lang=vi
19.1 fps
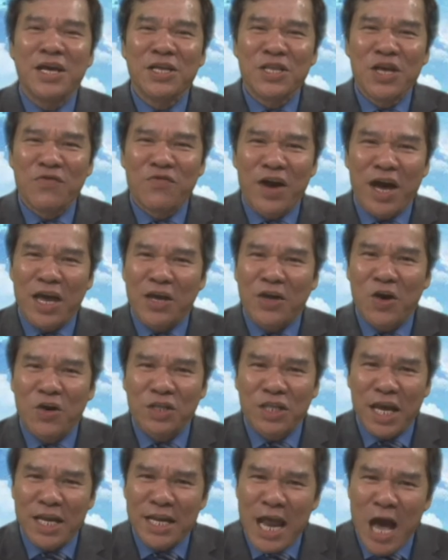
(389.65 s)
Như vậy có
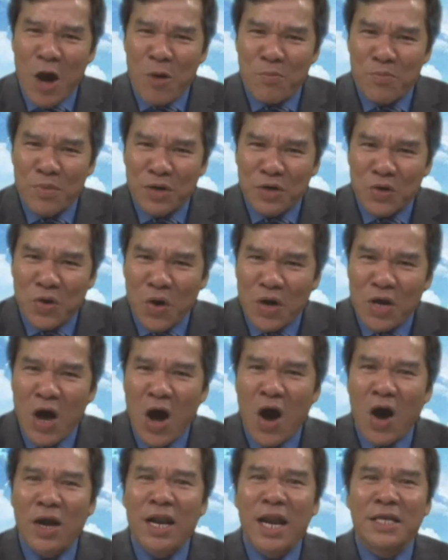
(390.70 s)
thể nào mình gọi
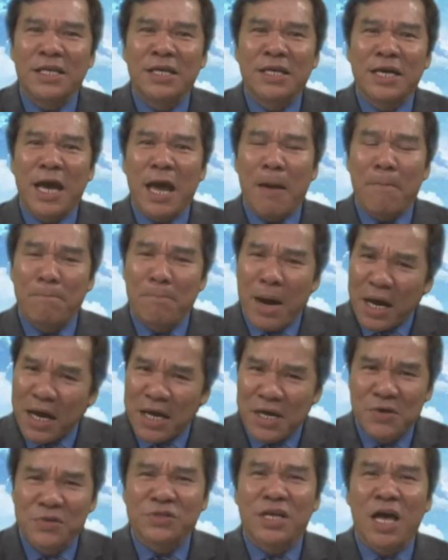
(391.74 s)
họ là những kẻ bất
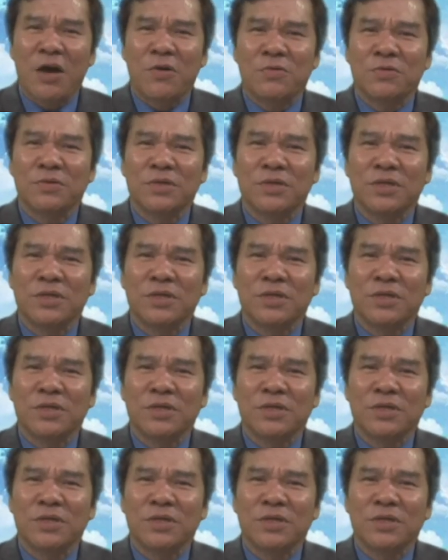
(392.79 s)
hiếu sao?